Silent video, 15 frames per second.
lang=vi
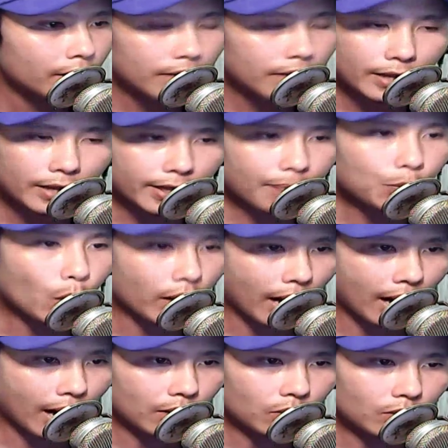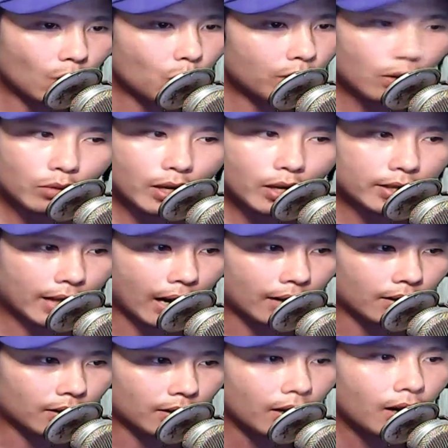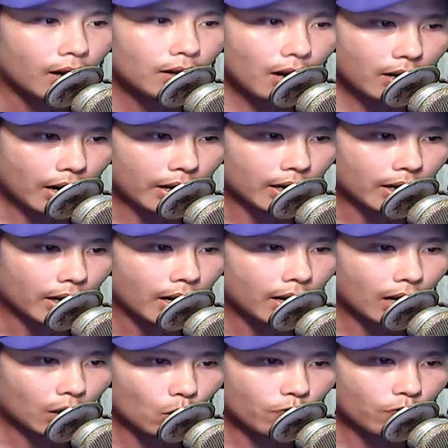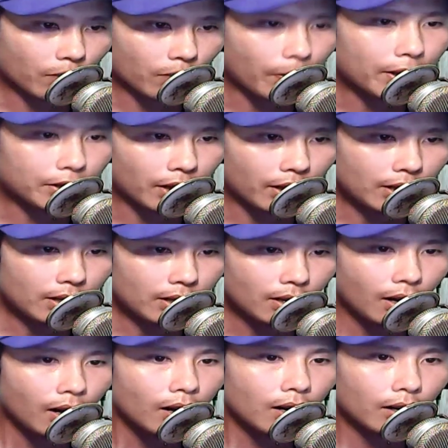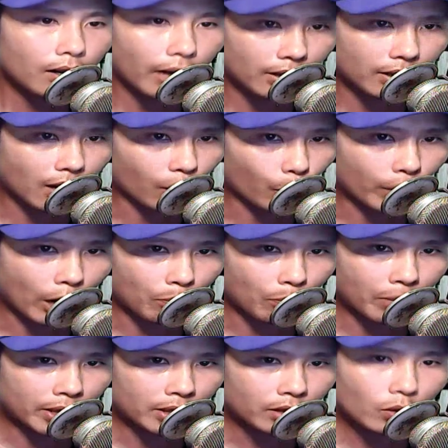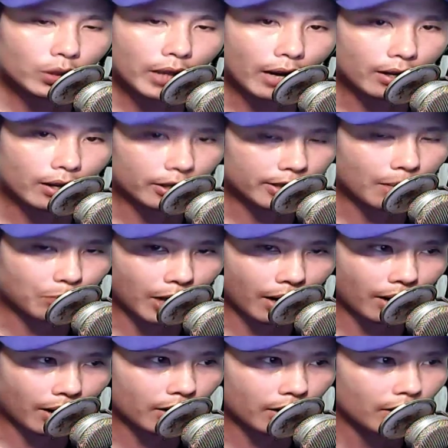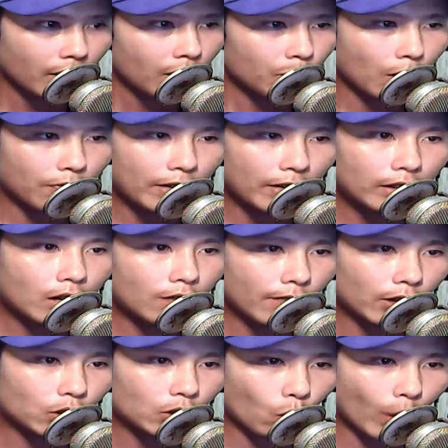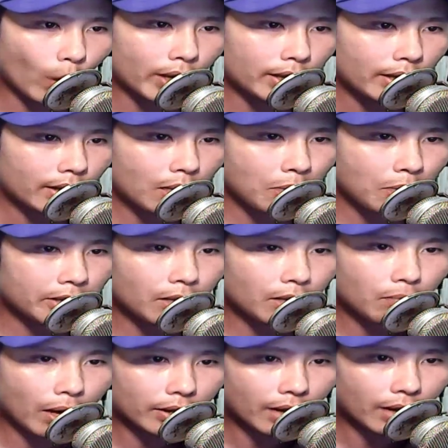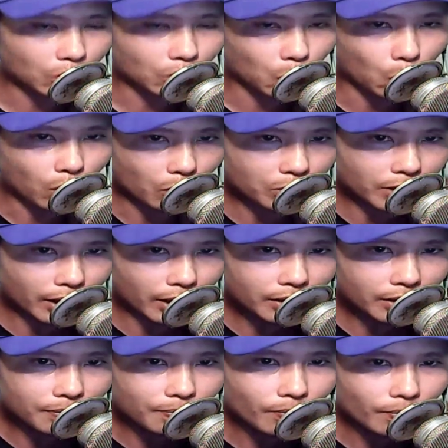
dàn xếp thỏa đáng cũng không đơn giản nơi này là khu vực biên giới lực ảnh hưởng của đạo minh có thể được xem nhẹ bởi vì cương vực chung quanh đã bị sinh mệnh đặc thù khống chế